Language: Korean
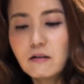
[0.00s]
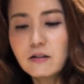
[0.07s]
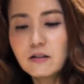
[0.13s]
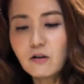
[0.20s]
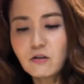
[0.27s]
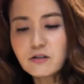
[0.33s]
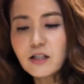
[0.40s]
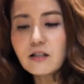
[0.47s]
이
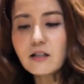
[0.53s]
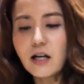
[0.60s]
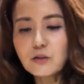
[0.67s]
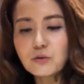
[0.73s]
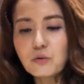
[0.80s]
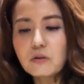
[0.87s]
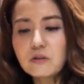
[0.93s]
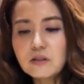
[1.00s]
역사를
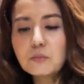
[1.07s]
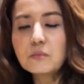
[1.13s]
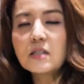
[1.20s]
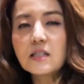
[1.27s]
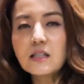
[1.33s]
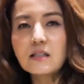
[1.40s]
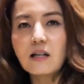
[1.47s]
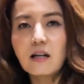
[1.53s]
가지고 있는
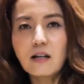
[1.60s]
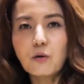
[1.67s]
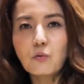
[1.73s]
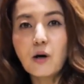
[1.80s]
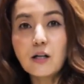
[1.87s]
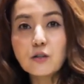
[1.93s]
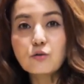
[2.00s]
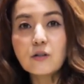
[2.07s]
음식이다라고
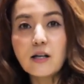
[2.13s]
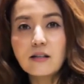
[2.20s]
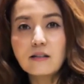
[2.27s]
할 수가